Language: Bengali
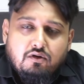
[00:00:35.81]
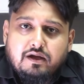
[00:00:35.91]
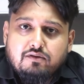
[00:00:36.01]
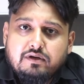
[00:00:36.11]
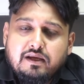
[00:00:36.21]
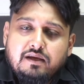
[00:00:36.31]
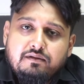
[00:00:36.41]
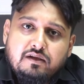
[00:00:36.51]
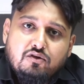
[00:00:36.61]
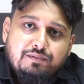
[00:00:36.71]
অকারণেই
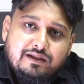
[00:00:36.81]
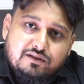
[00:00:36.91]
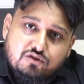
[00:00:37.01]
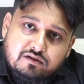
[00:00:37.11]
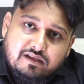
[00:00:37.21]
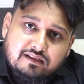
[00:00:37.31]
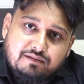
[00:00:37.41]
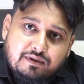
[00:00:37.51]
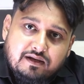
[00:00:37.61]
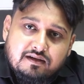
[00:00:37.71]
দীর্ঘমেয়াদী জ্বর
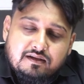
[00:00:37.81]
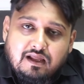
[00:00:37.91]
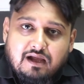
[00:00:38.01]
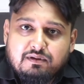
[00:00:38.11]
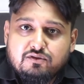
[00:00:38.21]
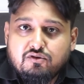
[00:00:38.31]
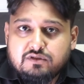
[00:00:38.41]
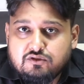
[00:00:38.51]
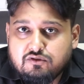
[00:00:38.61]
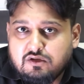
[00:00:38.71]
থাকতে পারে আবার ধরুন
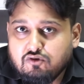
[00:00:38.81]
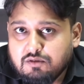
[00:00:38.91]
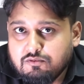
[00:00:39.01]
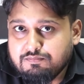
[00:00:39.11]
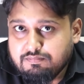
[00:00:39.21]
যে যদি গর্ভ